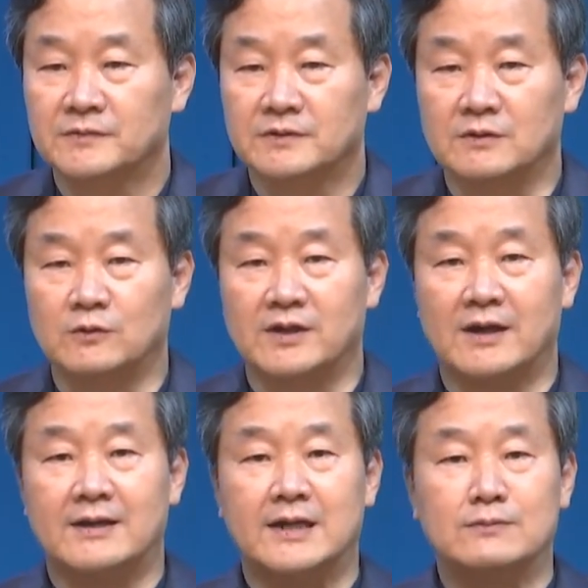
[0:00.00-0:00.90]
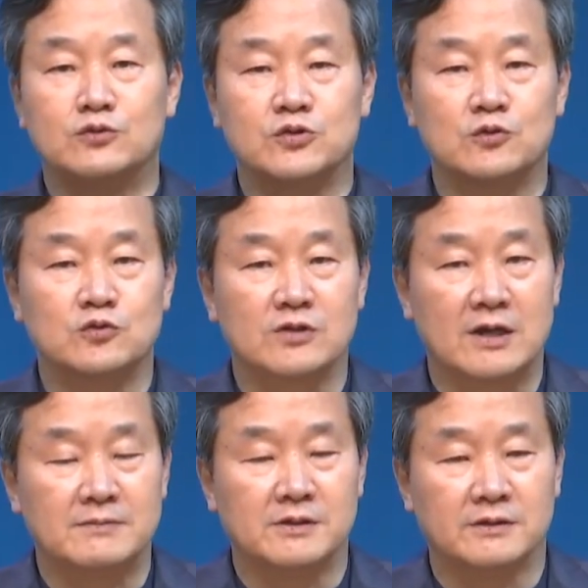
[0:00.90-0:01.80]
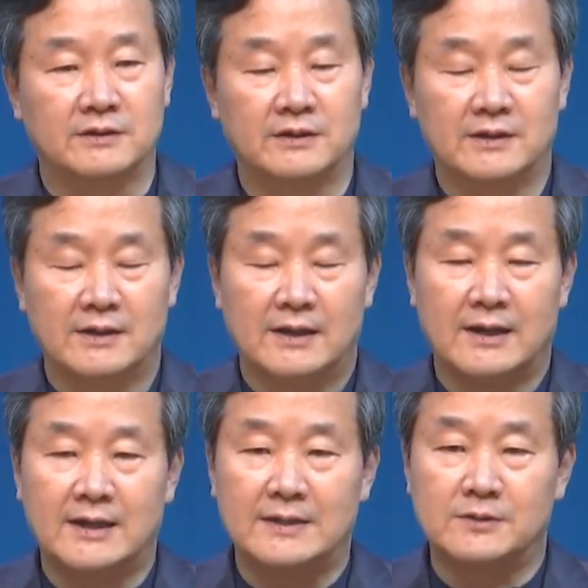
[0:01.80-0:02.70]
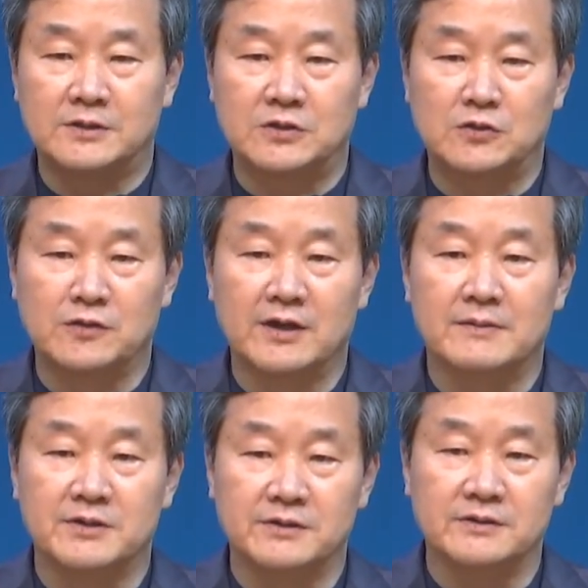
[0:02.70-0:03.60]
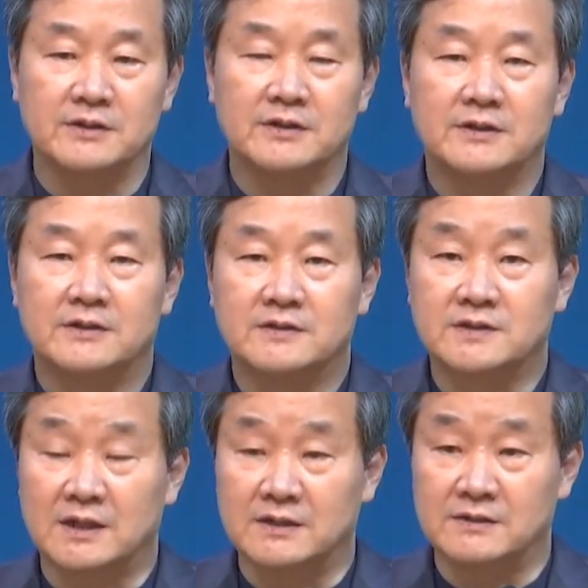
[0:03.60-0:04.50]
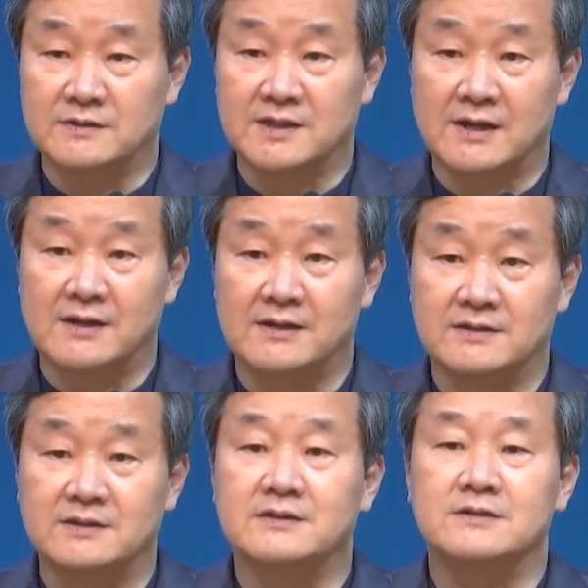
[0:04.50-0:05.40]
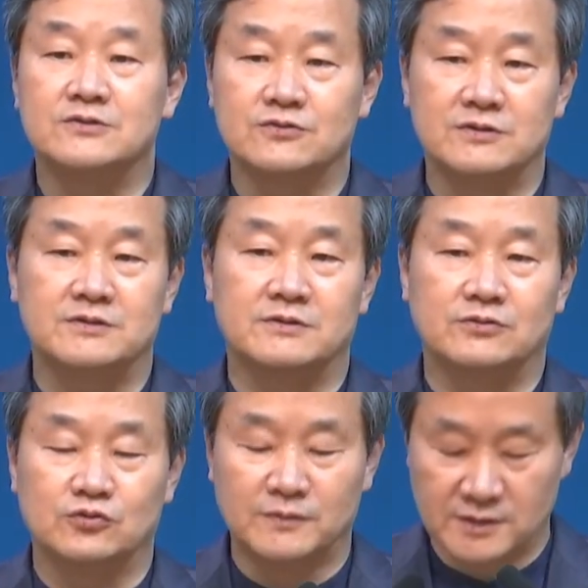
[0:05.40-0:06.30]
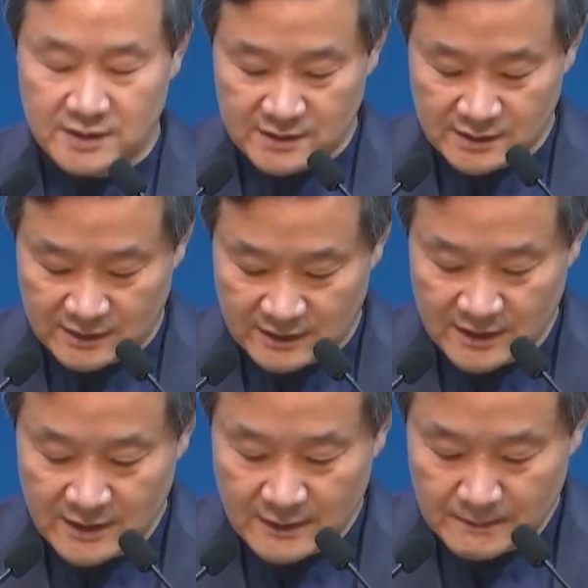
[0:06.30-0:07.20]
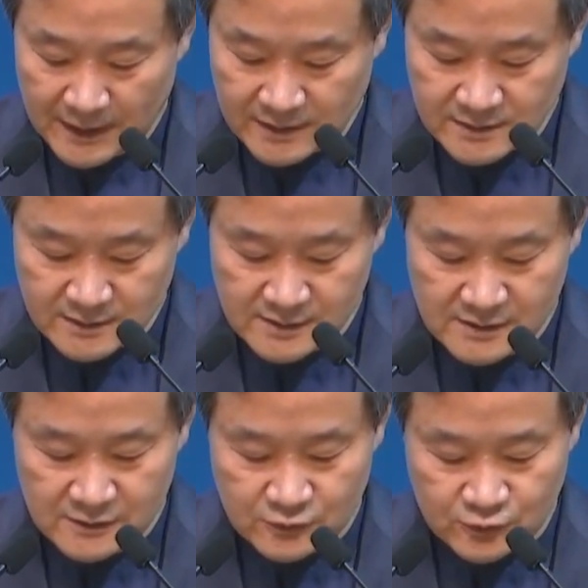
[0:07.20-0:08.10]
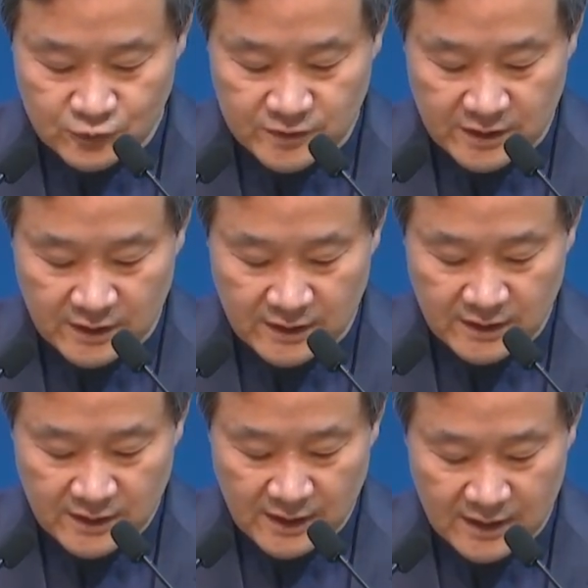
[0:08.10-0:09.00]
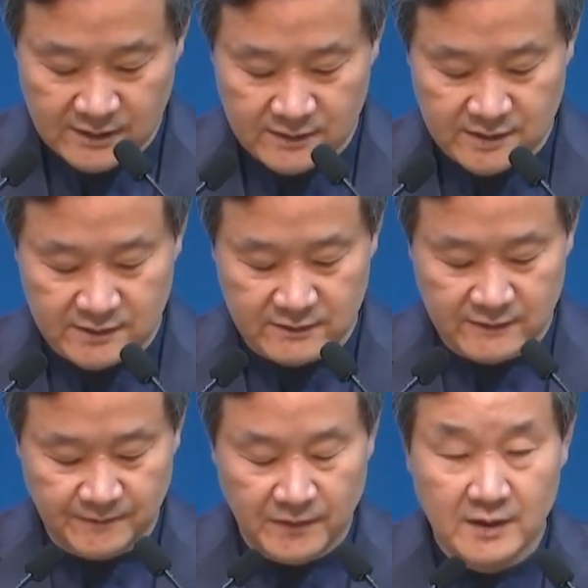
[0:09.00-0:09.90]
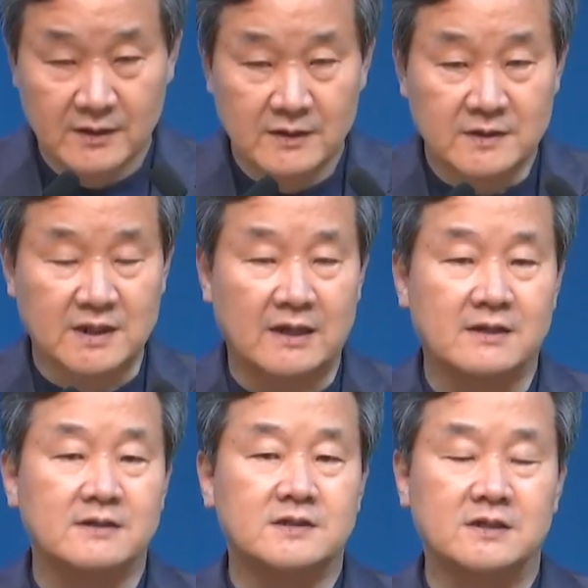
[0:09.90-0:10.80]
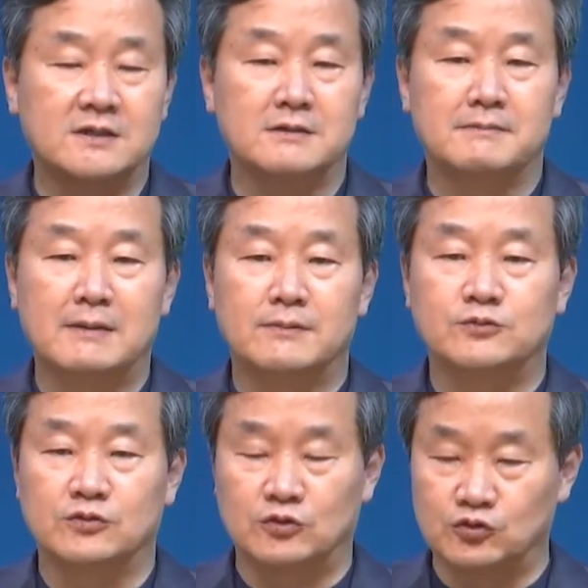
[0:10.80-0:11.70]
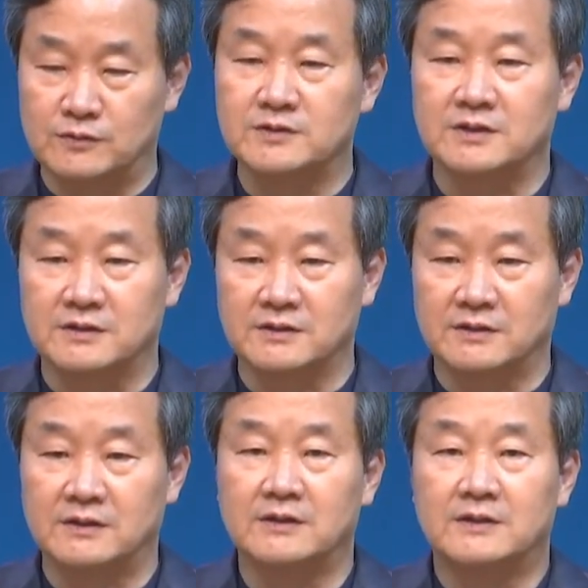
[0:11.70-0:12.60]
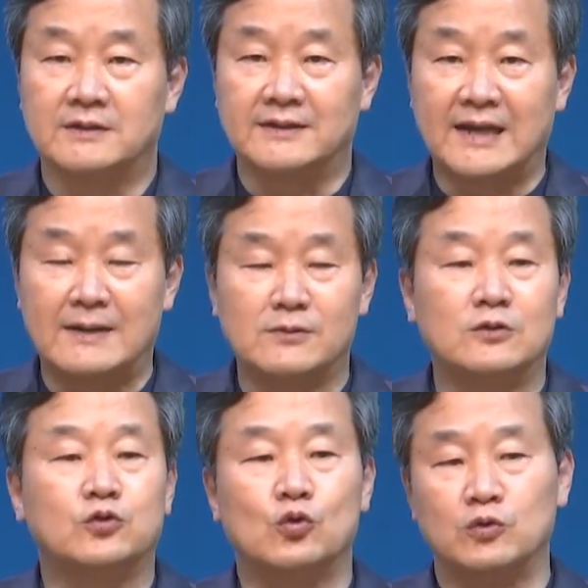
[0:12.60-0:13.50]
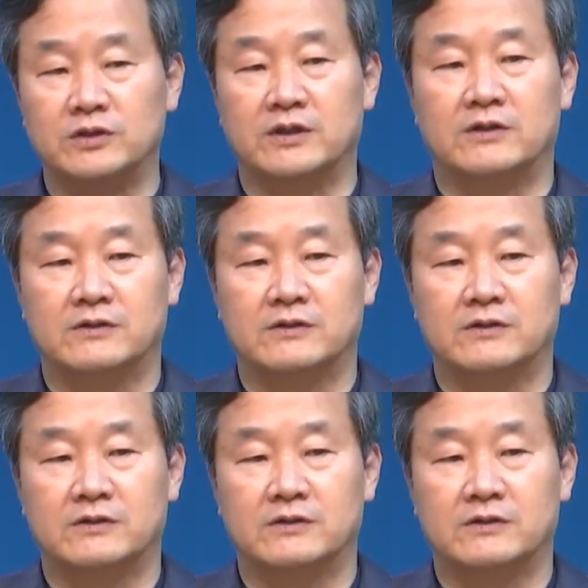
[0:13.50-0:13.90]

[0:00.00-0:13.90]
우리가 하나님 무서운 줄 알면 하나님을 경외하면 자기를 잘 지킬 수 있어요. 두 번째는 백성을 구제하는 것이에요. 자기를 지키는 방법 중에 두 번째는 남을 도울 때예요.